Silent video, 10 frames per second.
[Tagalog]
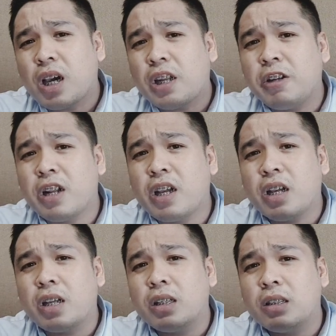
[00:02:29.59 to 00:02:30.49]
career na
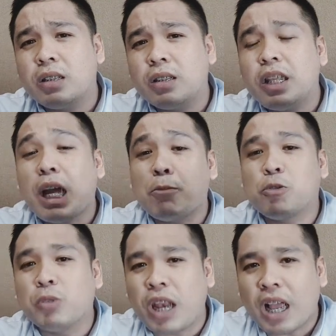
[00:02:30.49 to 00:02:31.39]
tinapos
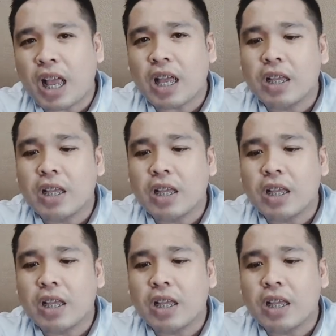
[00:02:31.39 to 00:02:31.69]
mo talaga.